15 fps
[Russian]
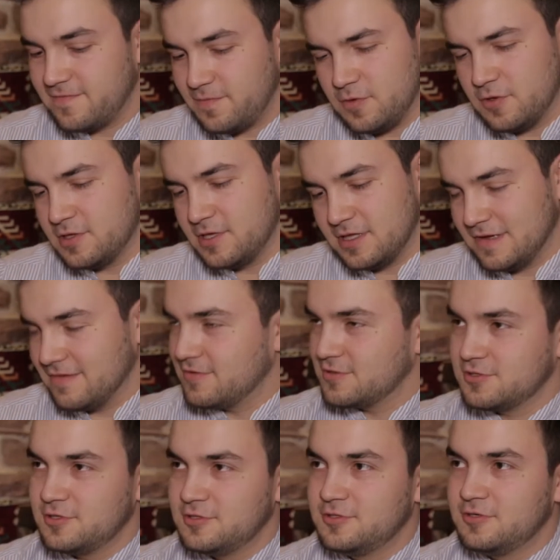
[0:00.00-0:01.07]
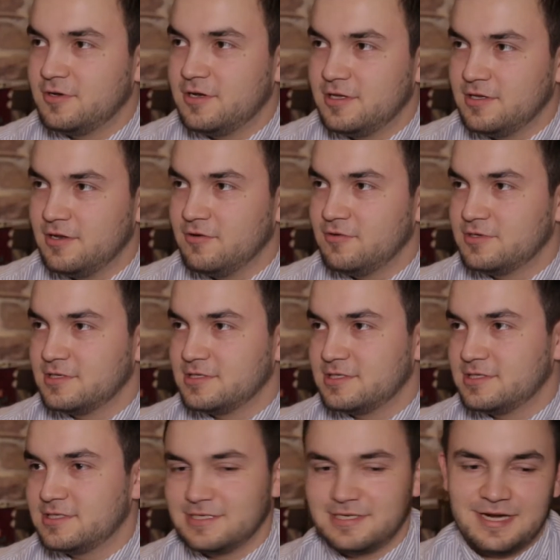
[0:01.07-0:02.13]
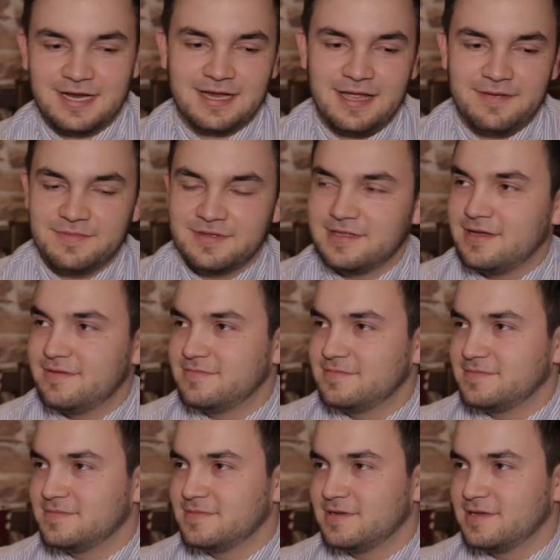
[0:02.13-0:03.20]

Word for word: вплоть до того, что чуть ли не люди с рогами там